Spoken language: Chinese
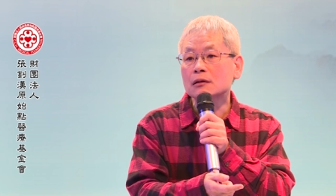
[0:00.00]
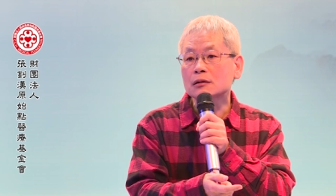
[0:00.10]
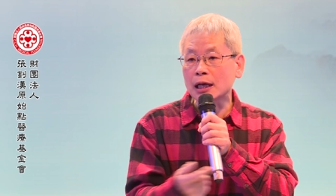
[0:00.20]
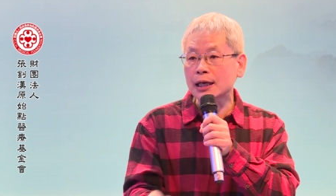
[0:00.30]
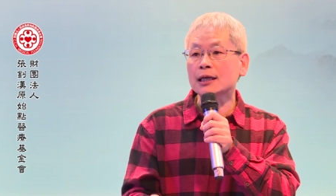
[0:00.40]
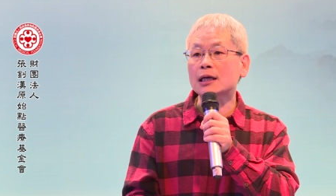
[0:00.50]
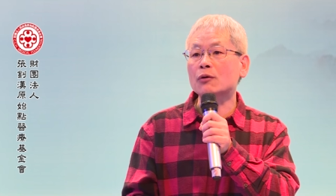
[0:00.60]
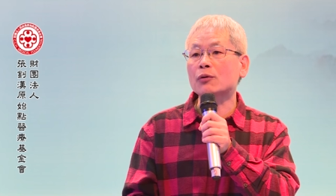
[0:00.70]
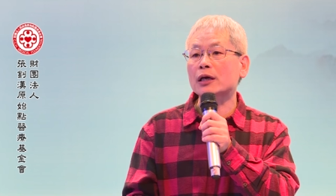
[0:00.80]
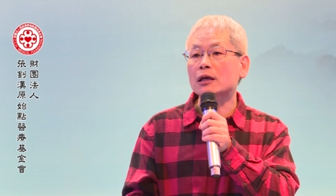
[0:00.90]
当然也
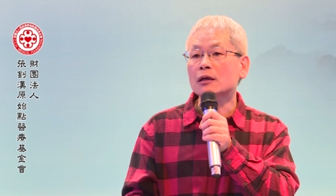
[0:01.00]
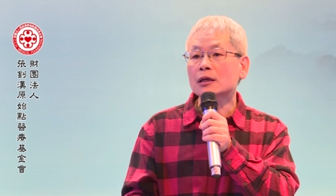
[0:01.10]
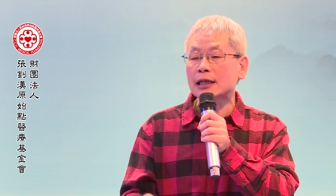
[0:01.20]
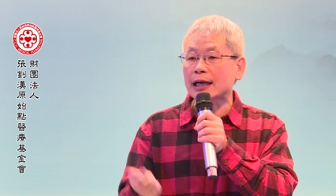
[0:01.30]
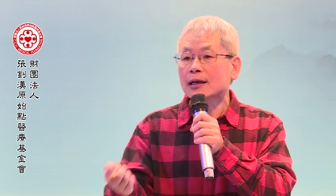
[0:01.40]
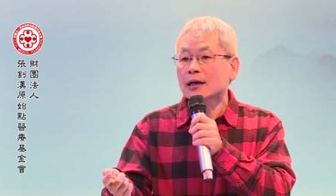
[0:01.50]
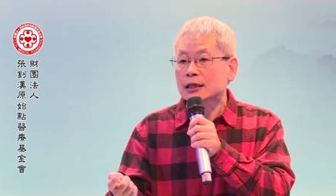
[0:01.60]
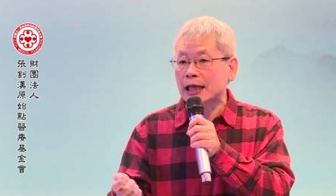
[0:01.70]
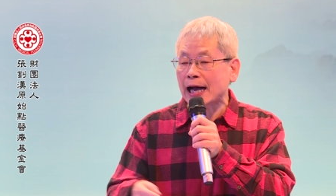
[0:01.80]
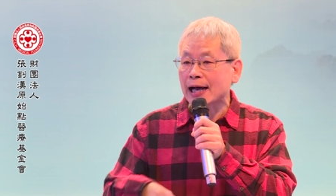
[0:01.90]
会。 但
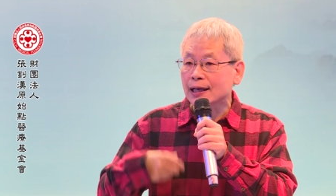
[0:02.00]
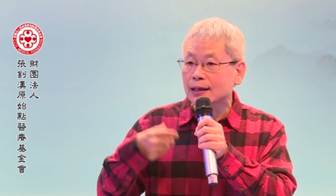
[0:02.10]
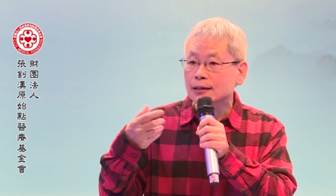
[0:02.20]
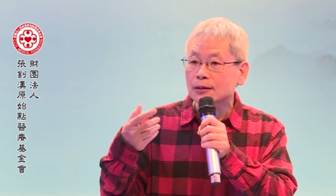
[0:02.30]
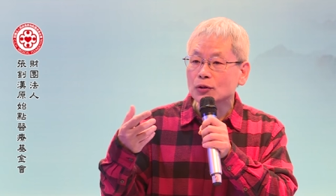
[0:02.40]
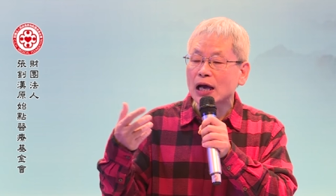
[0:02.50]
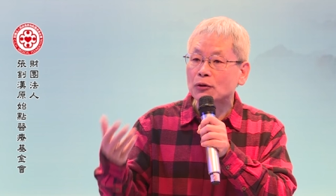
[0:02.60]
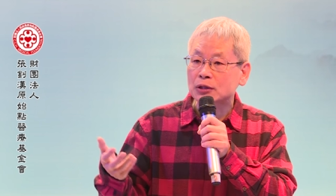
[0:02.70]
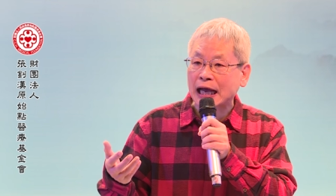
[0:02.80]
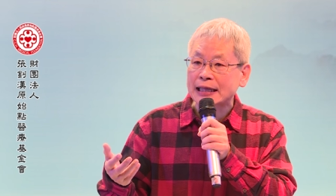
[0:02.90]
它要
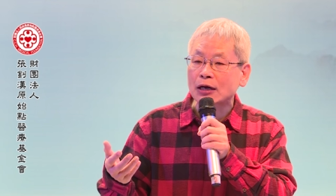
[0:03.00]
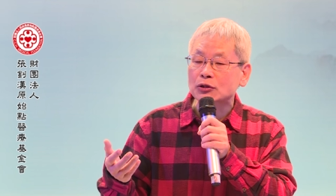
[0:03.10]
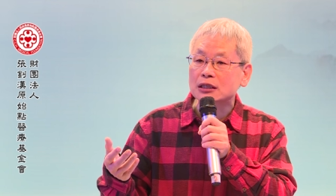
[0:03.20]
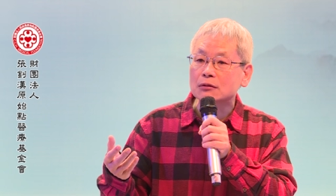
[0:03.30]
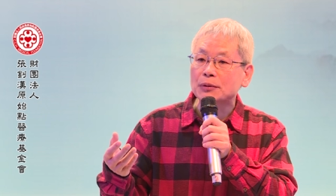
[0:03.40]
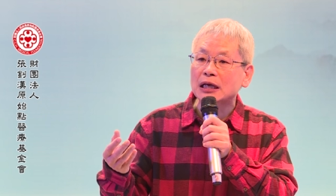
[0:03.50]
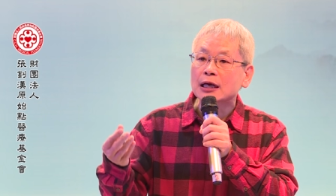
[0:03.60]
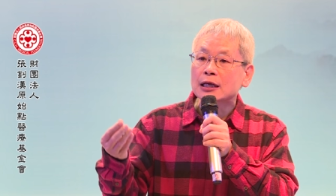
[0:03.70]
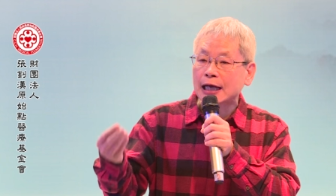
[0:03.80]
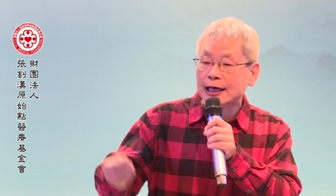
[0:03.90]
达到治病，
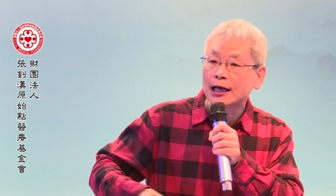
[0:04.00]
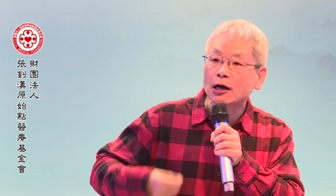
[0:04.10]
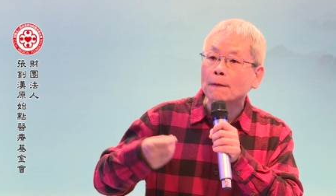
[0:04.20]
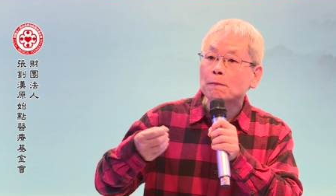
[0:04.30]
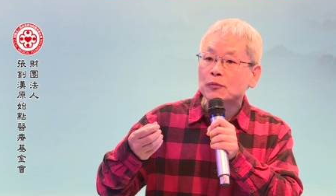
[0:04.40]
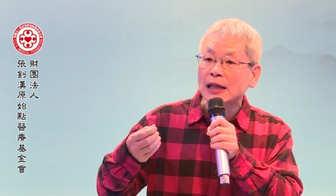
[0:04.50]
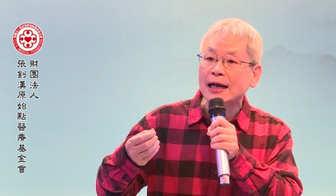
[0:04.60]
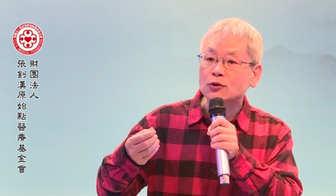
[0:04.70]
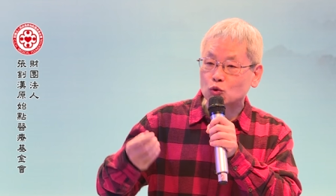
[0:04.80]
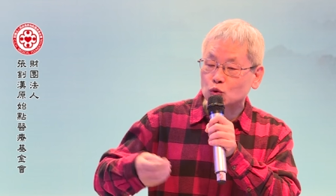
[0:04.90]
它要
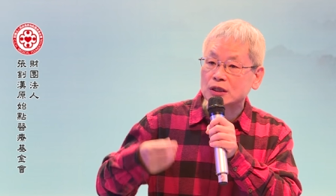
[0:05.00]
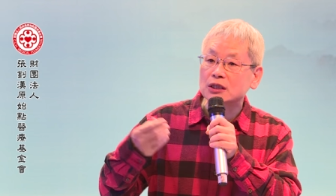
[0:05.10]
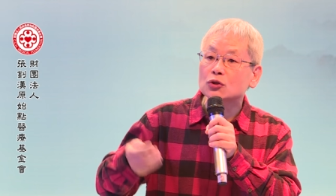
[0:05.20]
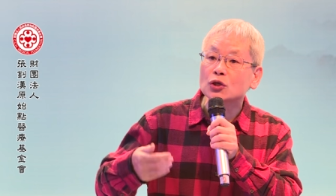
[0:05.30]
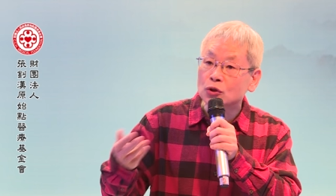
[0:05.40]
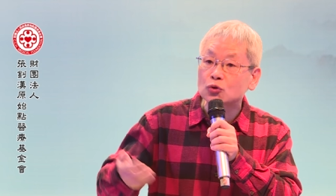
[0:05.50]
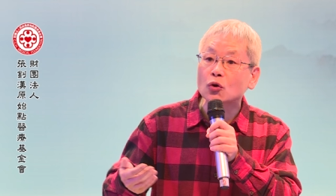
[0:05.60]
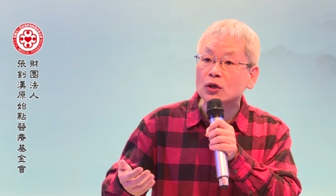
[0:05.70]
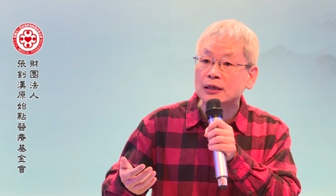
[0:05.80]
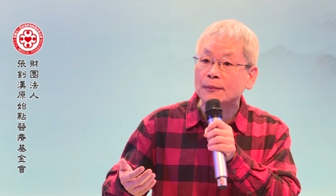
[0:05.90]
让组织运
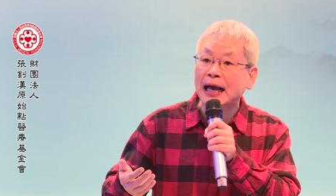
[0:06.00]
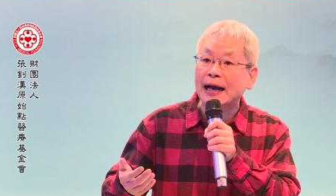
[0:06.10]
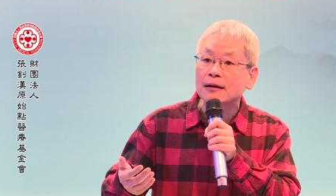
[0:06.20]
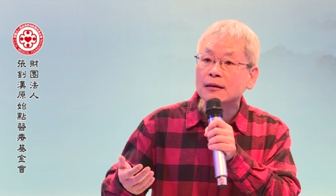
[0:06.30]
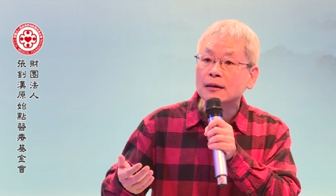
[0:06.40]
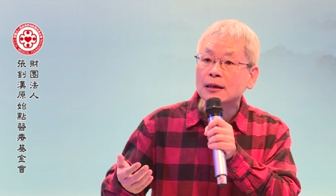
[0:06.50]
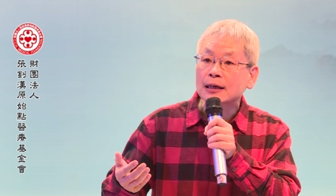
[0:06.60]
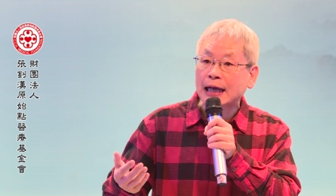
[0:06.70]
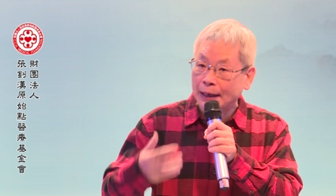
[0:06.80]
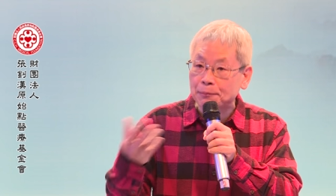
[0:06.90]
作怎么样
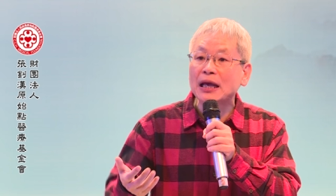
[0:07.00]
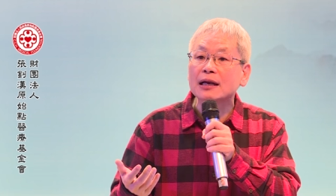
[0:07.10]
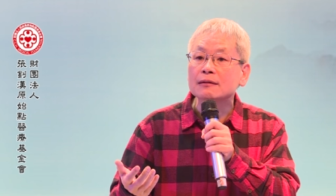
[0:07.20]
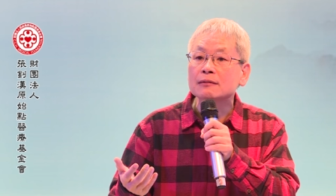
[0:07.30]
改变，